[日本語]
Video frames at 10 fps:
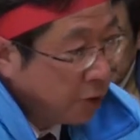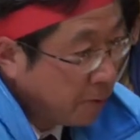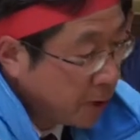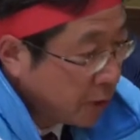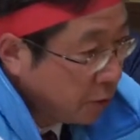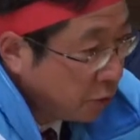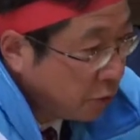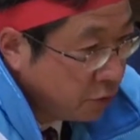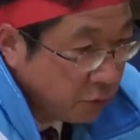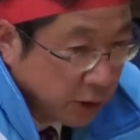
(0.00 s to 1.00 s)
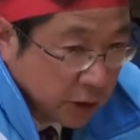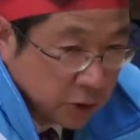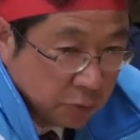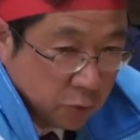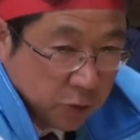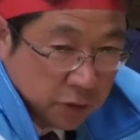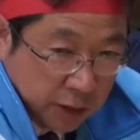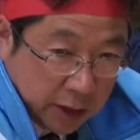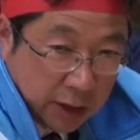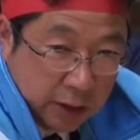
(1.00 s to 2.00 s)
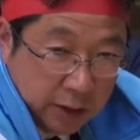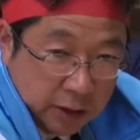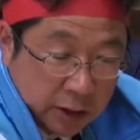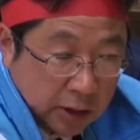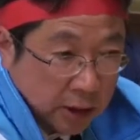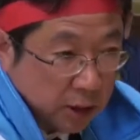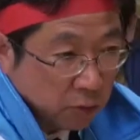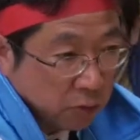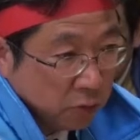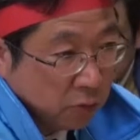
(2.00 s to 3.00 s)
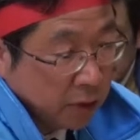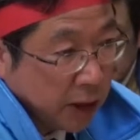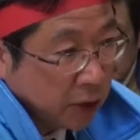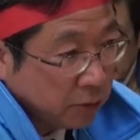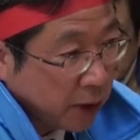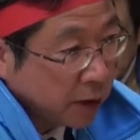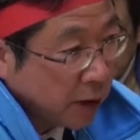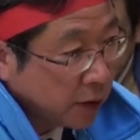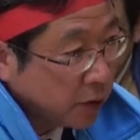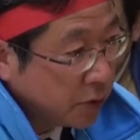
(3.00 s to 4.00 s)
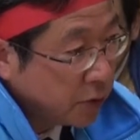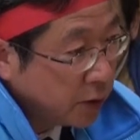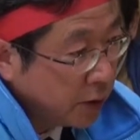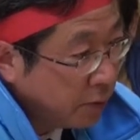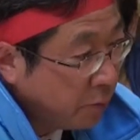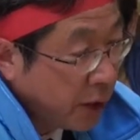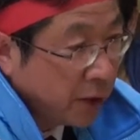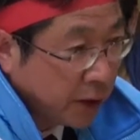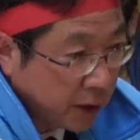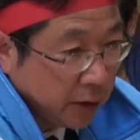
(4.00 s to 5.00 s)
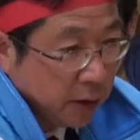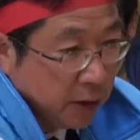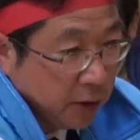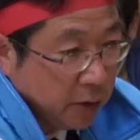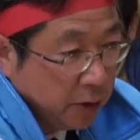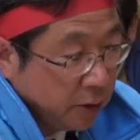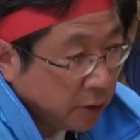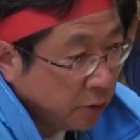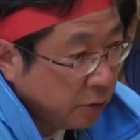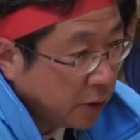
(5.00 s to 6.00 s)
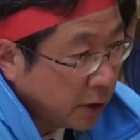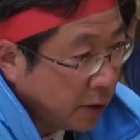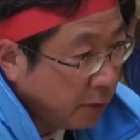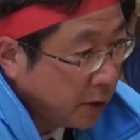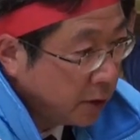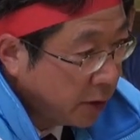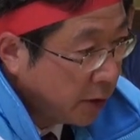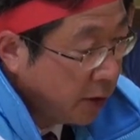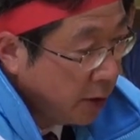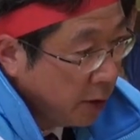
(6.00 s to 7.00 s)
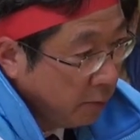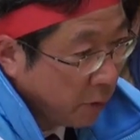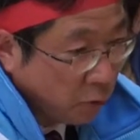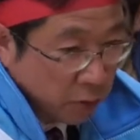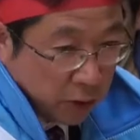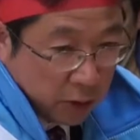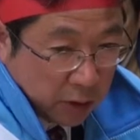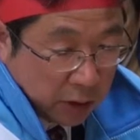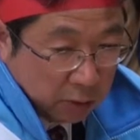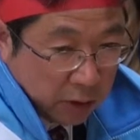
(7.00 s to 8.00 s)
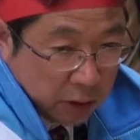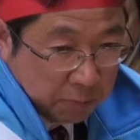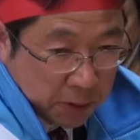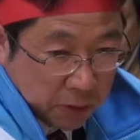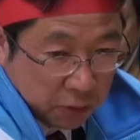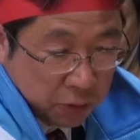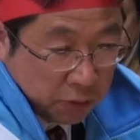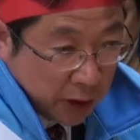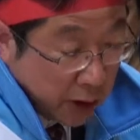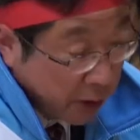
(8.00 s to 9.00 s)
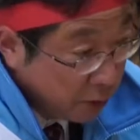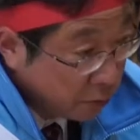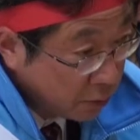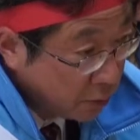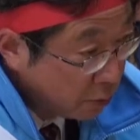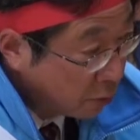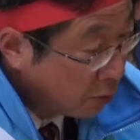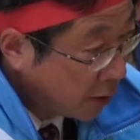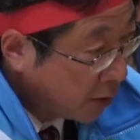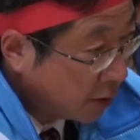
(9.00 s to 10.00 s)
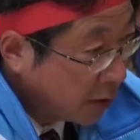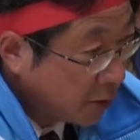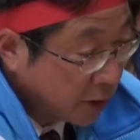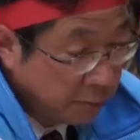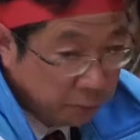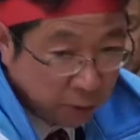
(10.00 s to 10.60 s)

ヘルパーさんの給料が安いもんですからなかなかこの長く働き続けてもらえないという課題もあって、まあ、今回あのヘルパーさんの給料を上げるっていうことになったんですが一